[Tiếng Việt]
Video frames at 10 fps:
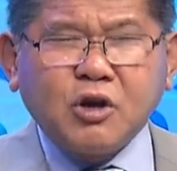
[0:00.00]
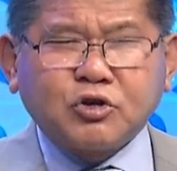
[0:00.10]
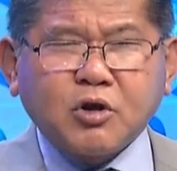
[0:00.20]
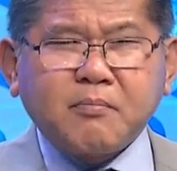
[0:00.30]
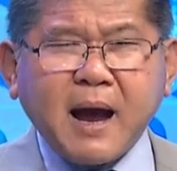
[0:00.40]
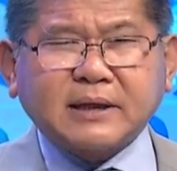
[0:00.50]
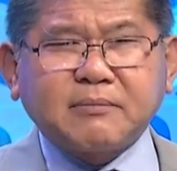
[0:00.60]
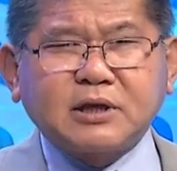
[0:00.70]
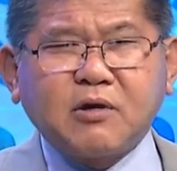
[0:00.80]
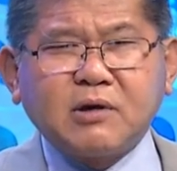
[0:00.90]
cho
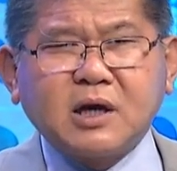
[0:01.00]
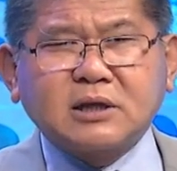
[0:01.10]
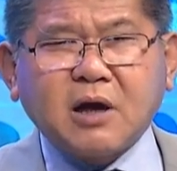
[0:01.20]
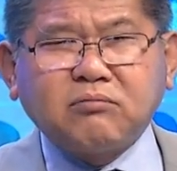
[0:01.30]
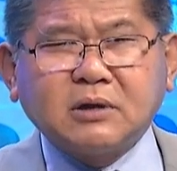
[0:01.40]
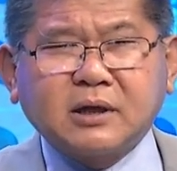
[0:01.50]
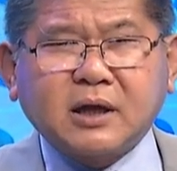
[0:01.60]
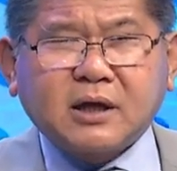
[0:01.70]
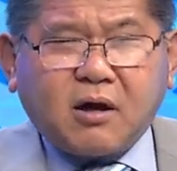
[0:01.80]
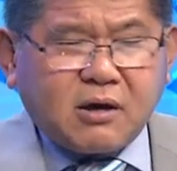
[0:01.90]
300 triệu người sống thì
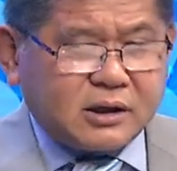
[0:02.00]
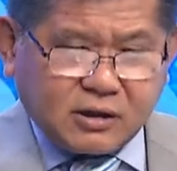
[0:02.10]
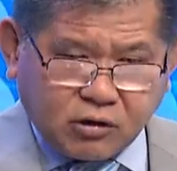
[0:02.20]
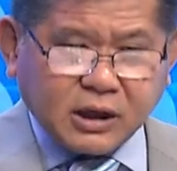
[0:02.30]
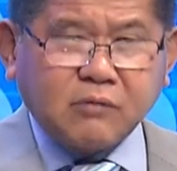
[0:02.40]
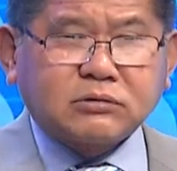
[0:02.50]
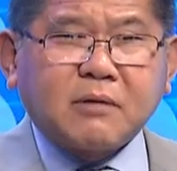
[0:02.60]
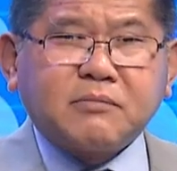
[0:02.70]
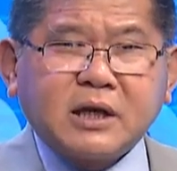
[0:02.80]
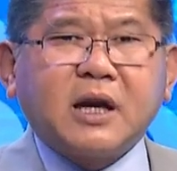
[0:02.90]
cái đó thì có thể ông Trump
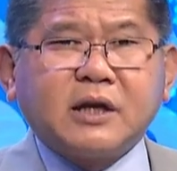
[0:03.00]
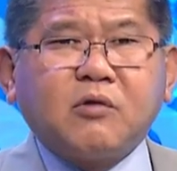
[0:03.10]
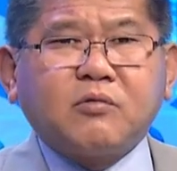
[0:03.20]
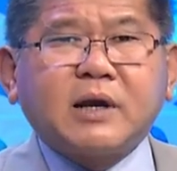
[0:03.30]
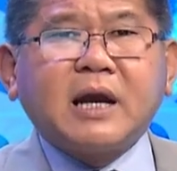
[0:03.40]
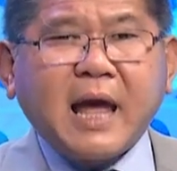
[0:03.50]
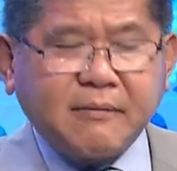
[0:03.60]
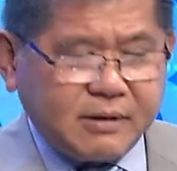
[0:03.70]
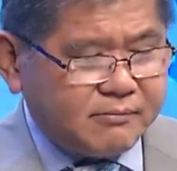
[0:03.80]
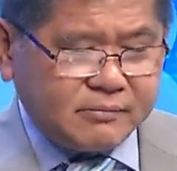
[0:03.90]
nghĩ là điều cũng nên
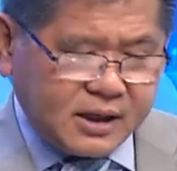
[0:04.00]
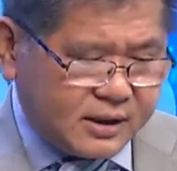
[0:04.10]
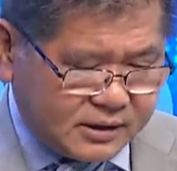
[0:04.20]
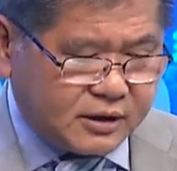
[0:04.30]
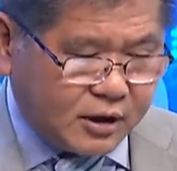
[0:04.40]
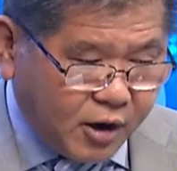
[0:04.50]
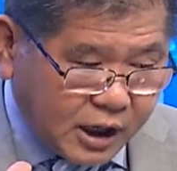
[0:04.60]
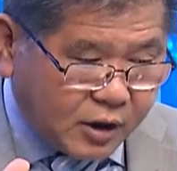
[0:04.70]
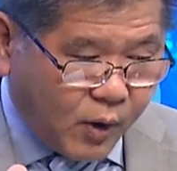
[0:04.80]
làm lắm thì cái đó là ừ.